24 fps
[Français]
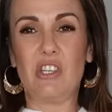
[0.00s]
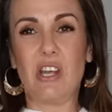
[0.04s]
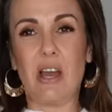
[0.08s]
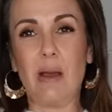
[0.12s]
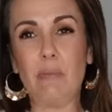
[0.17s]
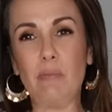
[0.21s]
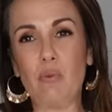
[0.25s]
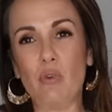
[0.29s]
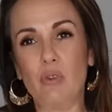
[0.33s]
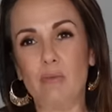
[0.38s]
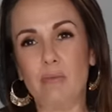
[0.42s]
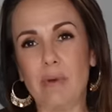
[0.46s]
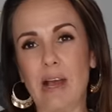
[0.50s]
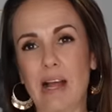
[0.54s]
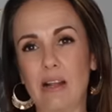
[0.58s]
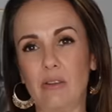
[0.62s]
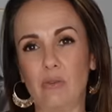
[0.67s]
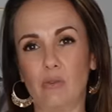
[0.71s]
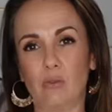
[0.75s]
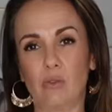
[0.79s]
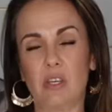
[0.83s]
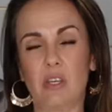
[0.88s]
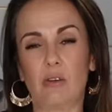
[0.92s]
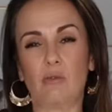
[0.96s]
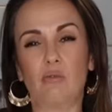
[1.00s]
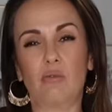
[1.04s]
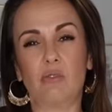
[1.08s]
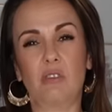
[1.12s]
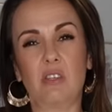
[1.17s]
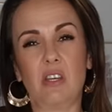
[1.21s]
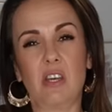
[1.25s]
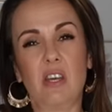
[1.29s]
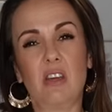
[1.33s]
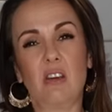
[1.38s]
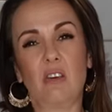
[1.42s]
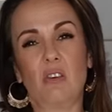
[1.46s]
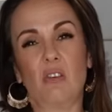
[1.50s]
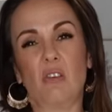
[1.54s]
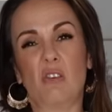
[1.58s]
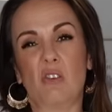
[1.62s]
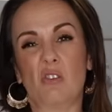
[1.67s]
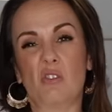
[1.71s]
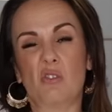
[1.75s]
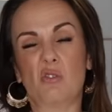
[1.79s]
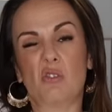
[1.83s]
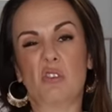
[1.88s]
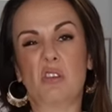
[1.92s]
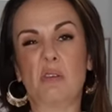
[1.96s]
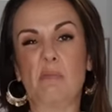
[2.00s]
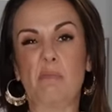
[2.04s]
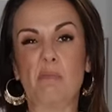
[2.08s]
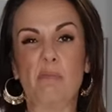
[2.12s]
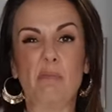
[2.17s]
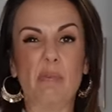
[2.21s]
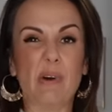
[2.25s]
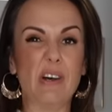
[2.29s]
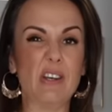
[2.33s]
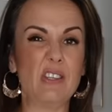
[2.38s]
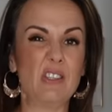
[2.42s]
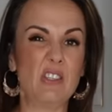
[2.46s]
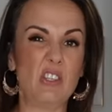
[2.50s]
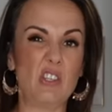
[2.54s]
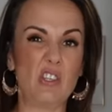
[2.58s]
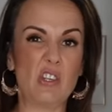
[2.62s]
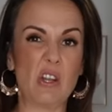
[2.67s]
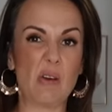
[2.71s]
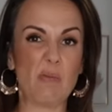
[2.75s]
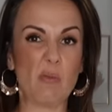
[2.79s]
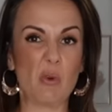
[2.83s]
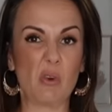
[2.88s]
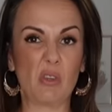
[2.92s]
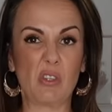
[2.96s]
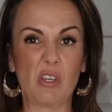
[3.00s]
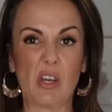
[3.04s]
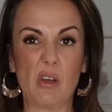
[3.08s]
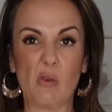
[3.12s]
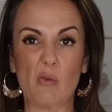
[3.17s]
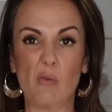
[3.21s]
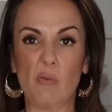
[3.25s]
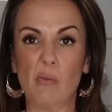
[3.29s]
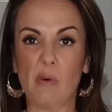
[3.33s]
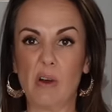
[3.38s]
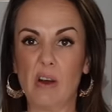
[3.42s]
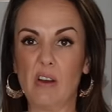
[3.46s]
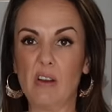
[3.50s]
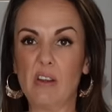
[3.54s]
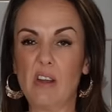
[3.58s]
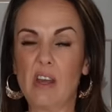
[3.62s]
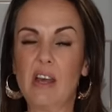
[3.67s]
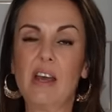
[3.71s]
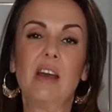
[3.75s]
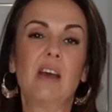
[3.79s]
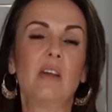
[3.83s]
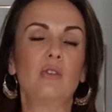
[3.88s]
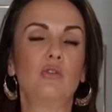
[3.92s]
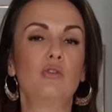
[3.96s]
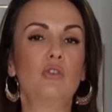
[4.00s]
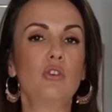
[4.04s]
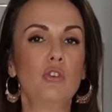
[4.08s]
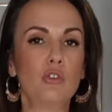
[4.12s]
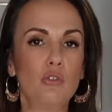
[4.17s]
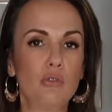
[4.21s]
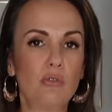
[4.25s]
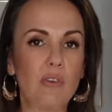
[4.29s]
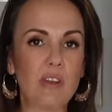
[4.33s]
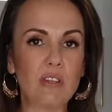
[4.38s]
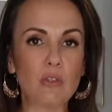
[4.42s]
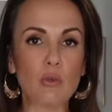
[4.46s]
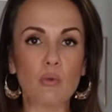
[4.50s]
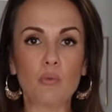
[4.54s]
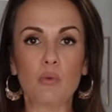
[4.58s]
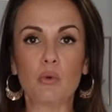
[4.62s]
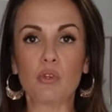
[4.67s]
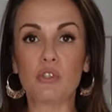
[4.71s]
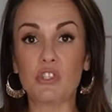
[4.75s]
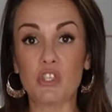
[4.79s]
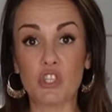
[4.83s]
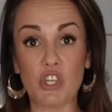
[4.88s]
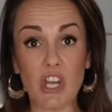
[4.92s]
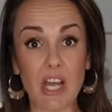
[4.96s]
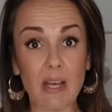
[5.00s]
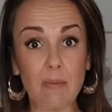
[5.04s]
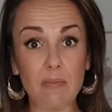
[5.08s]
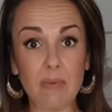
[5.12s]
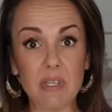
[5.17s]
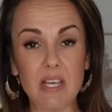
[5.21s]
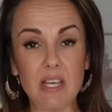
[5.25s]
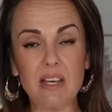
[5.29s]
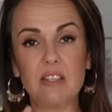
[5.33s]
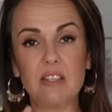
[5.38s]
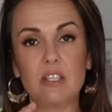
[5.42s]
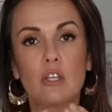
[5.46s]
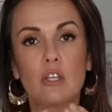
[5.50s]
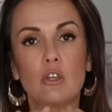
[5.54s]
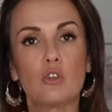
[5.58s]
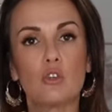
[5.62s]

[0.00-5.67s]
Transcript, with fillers: j'ai un peu de mal donc écoutez je euh, je sais pas si je la porterai ou pas de toute façon pour chaque pièce